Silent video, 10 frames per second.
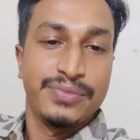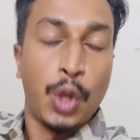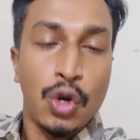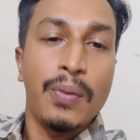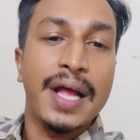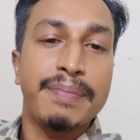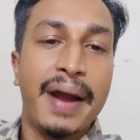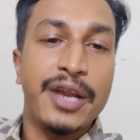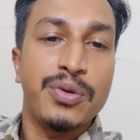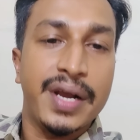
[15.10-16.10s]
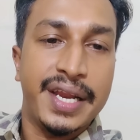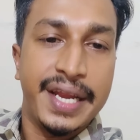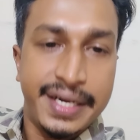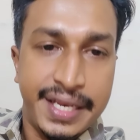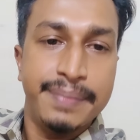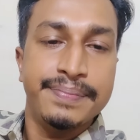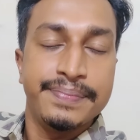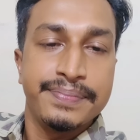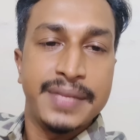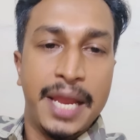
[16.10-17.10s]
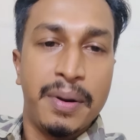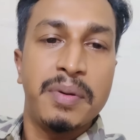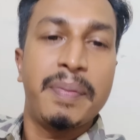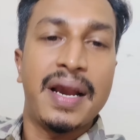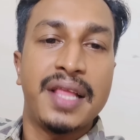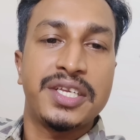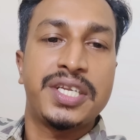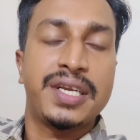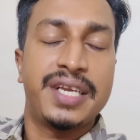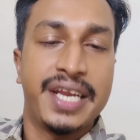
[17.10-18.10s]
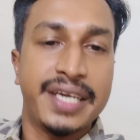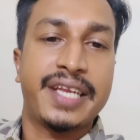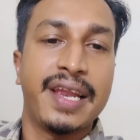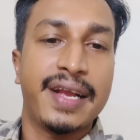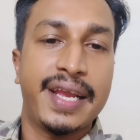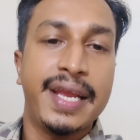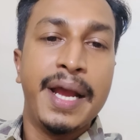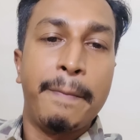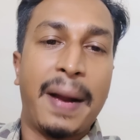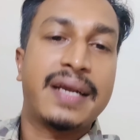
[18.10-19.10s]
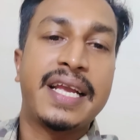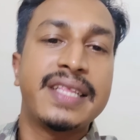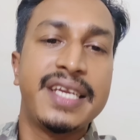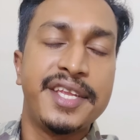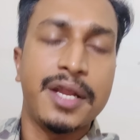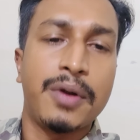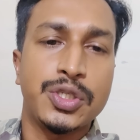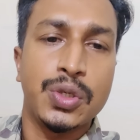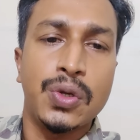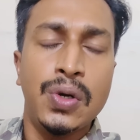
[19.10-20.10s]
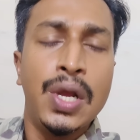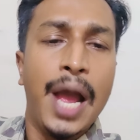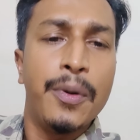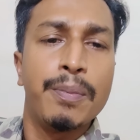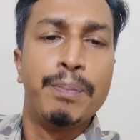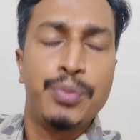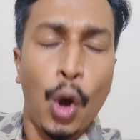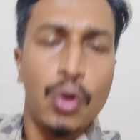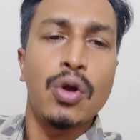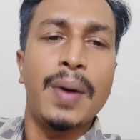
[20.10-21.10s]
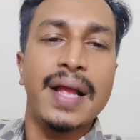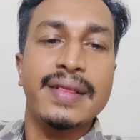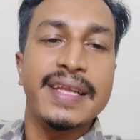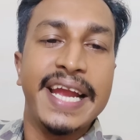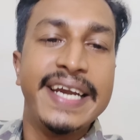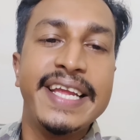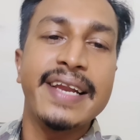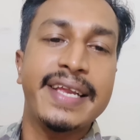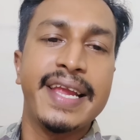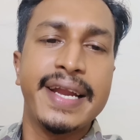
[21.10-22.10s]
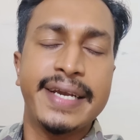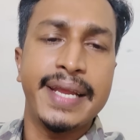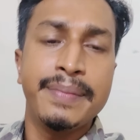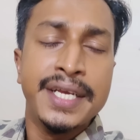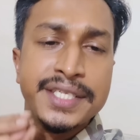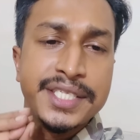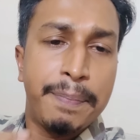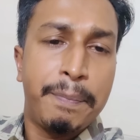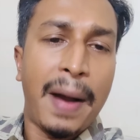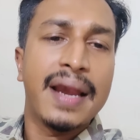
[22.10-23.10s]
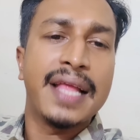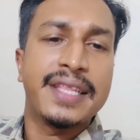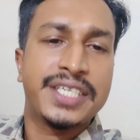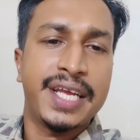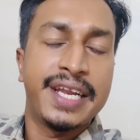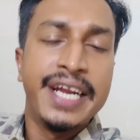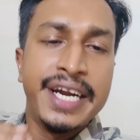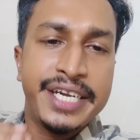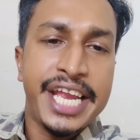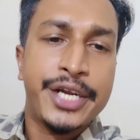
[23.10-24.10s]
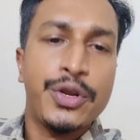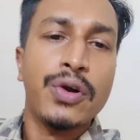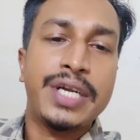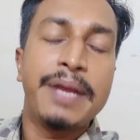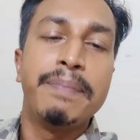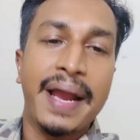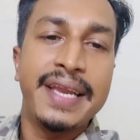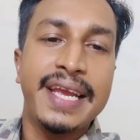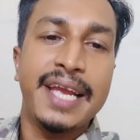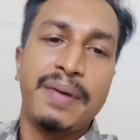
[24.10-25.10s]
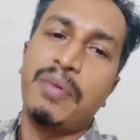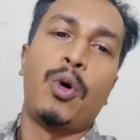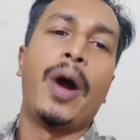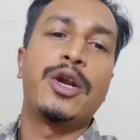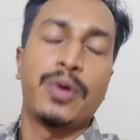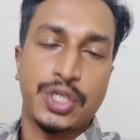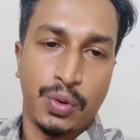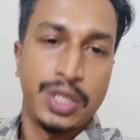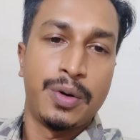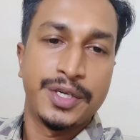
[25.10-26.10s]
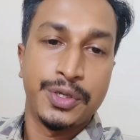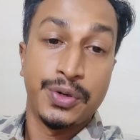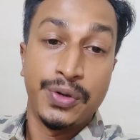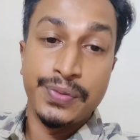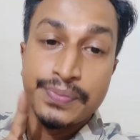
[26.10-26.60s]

ধন্যবাদ মায়ের দোয়া ক্রিকেট টিম এভাবে বাংলাদেশের ক্রিকেট খেলাকে পাট খেতে নিয়ে যাওয়ার জন্য এবং ধন্যবাদ ইন্ডিয়ান ক্রিকেট টিম যে বাংলাদেশের টিকটক টিম বাহিনীকে এভাবে হোয়াইট ওয়াশ করে দেওয়ার জন্য